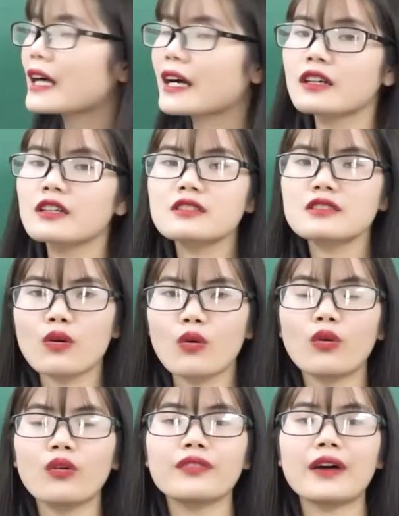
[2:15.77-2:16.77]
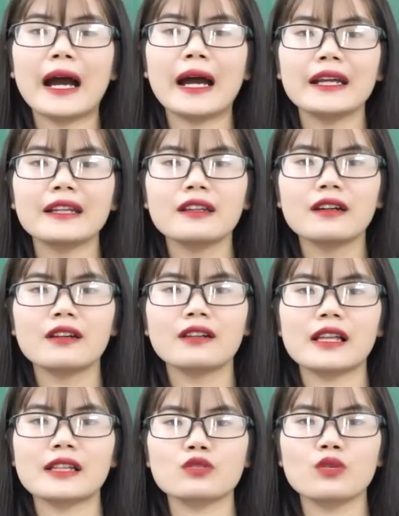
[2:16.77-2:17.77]
là cơ số và n
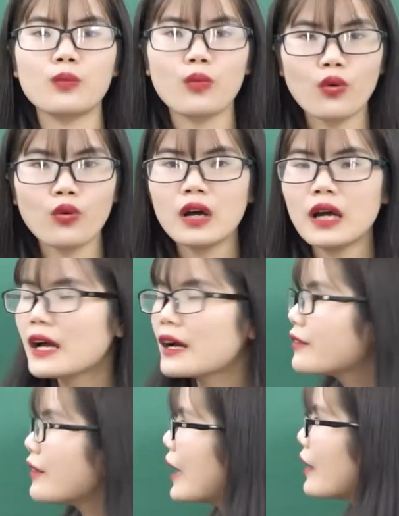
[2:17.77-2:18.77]
là số mũ và